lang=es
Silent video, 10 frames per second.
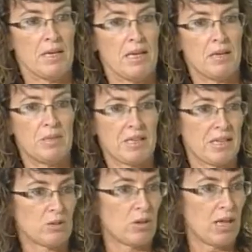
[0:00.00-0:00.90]
Mm. mi
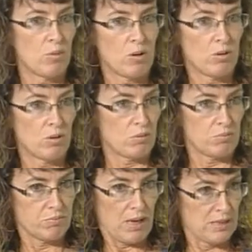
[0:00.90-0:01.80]
trayectoria a lo mejor
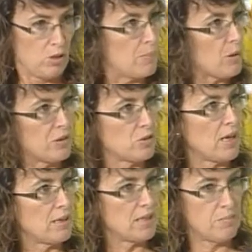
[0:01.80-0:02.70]
ha sido la
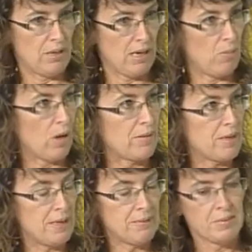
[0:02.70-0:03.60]
profesional siempre en la
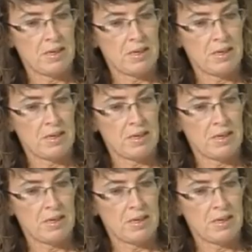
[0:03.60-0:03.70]
abogacía.